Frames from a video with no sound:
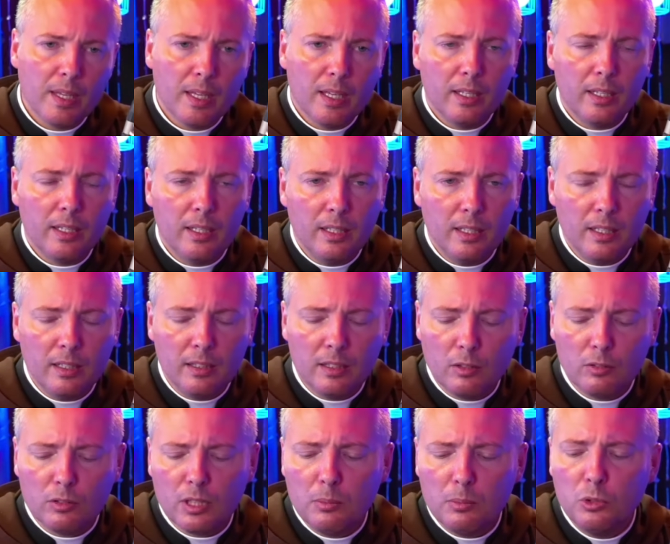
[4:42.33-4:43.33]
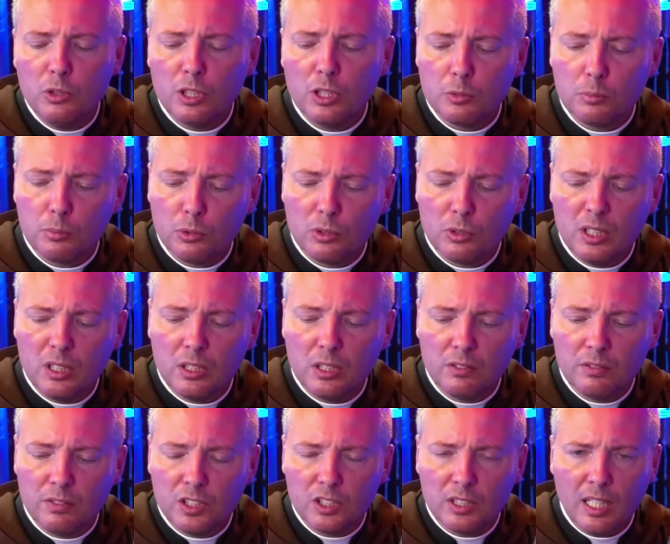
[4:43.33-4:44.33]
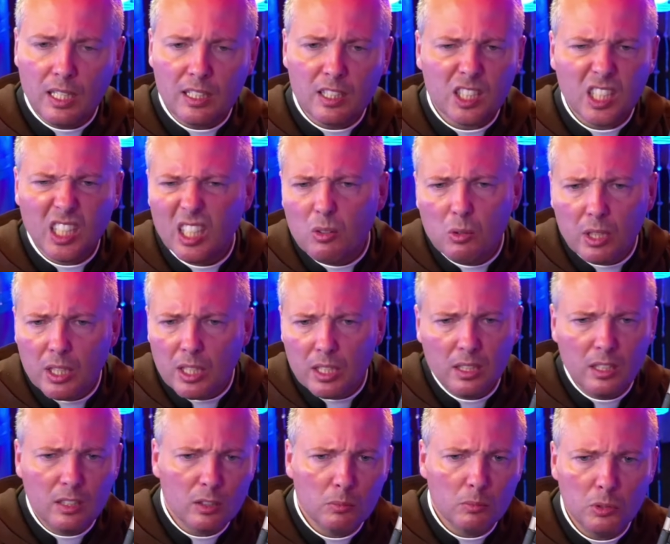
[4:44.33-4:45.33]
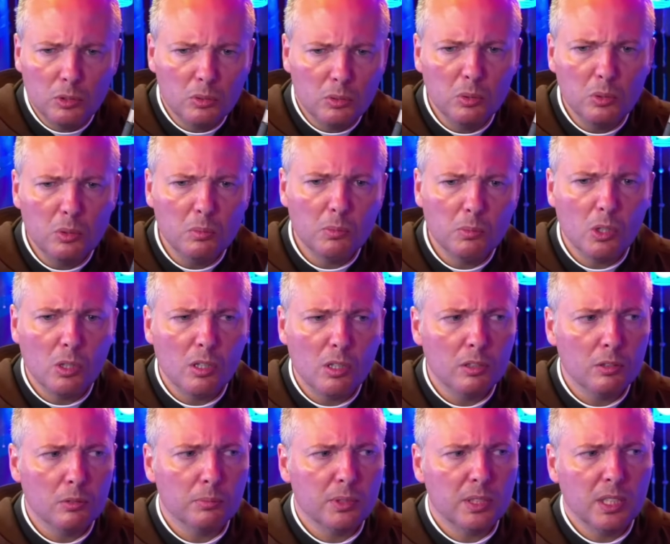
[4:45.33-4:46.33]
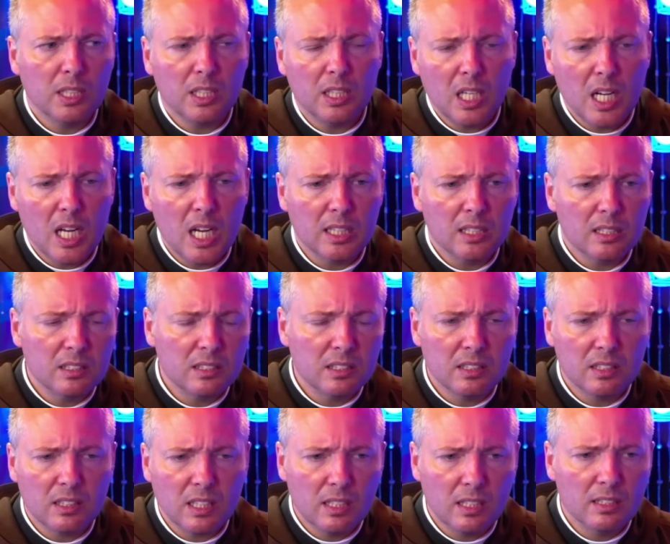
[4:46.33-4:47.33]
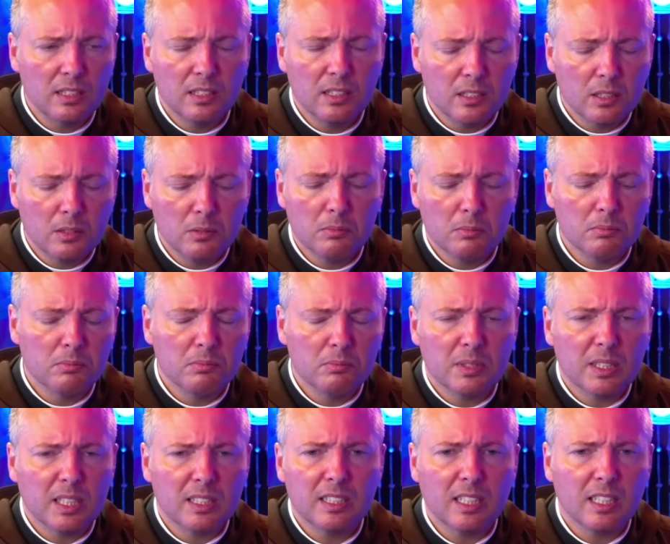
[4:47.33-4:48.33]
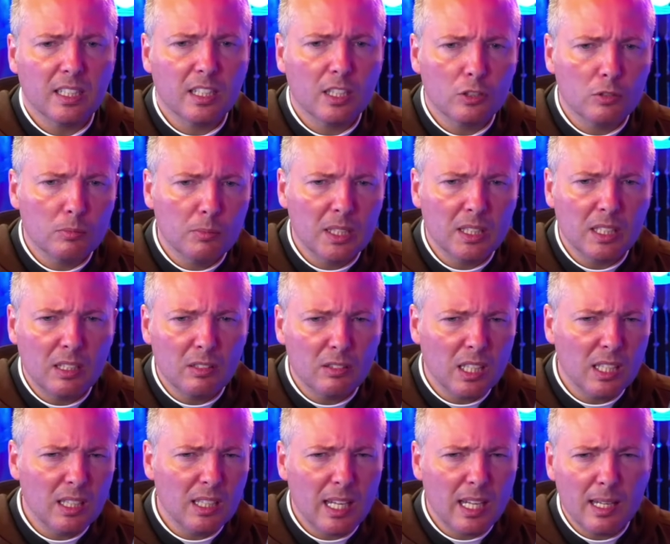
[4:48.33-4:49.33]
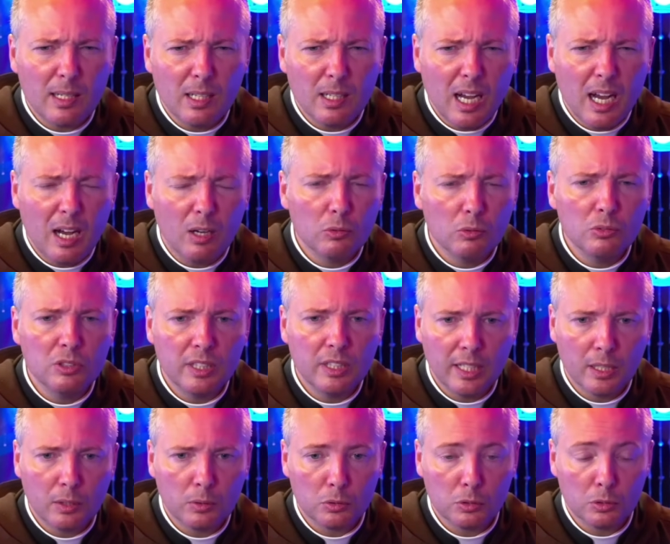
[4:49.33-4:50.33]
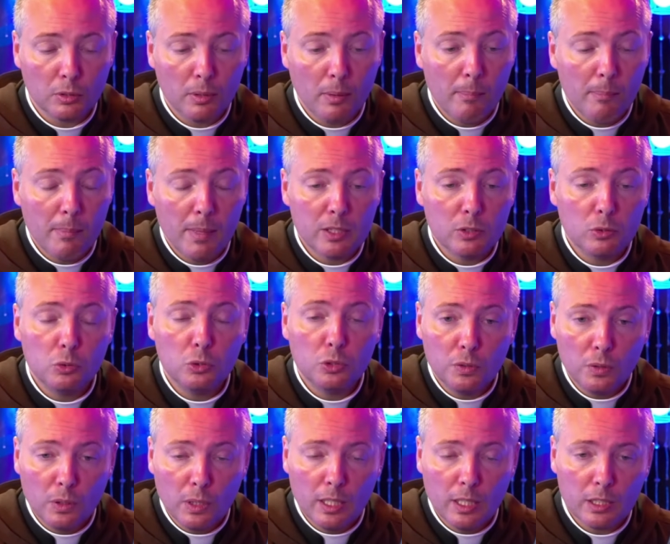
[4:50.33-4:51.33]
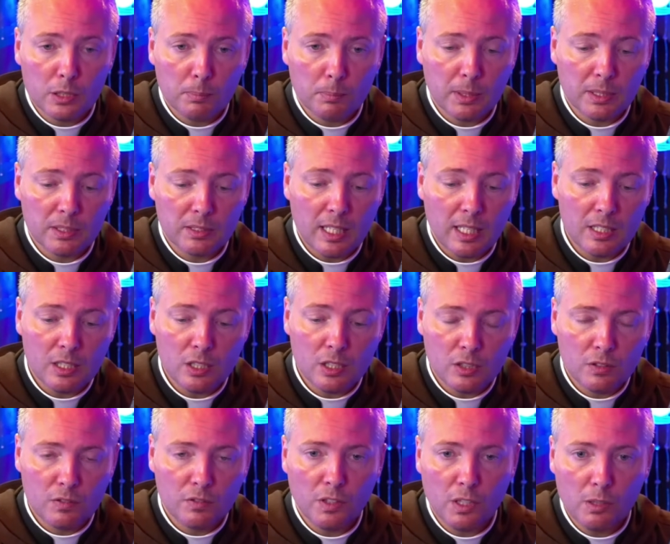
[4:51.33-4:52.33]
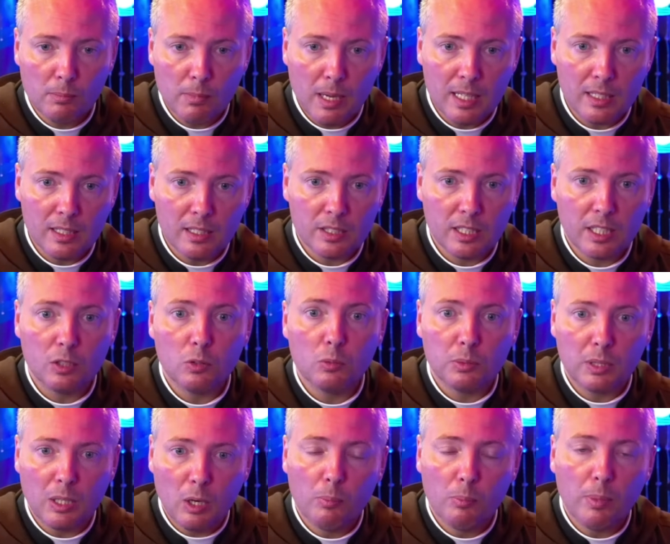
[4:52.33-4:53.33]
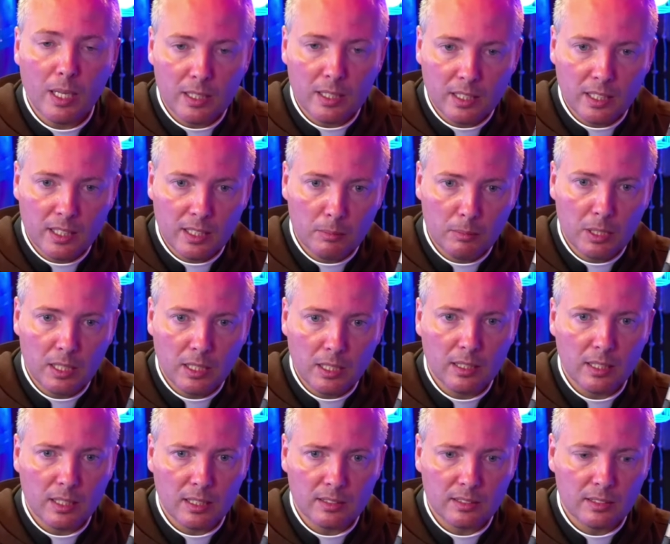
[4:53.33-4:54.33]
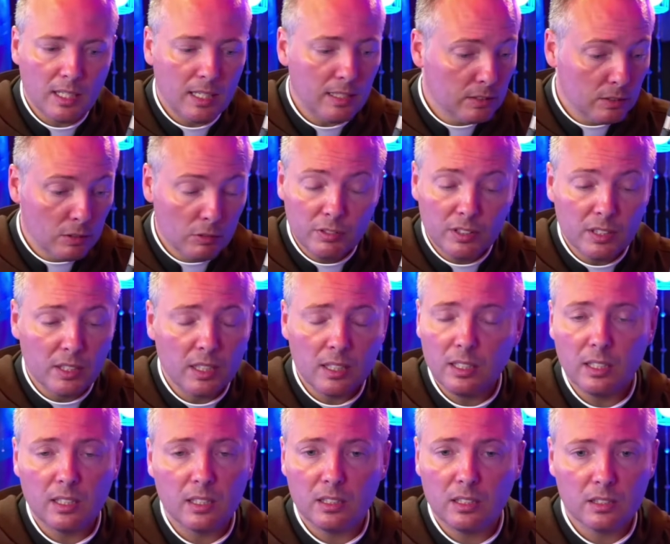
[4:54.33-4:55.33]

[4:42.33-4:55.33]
e então tem muitas pessoas entrevistadas que não acreditam muito no demónio, psiquiatras e tal. Então, quer dizer, aquele documentário tem lá alguns erros, mas os, as passagens filmadas em que está o padre Gabriel a rezar são verdadeiras.